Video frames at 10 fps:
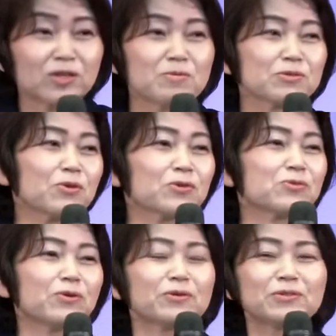ても創
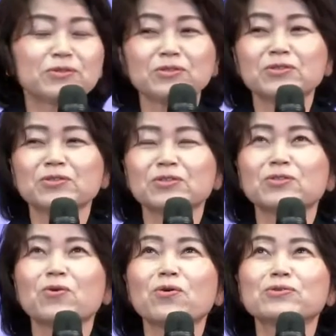造主
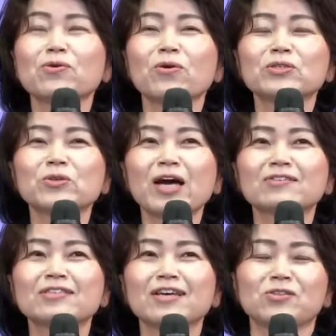創造主役
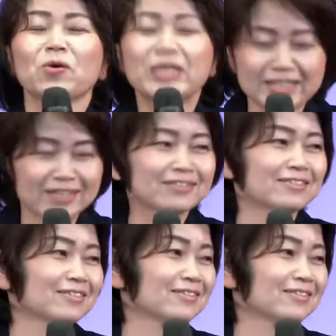聖書、いいです。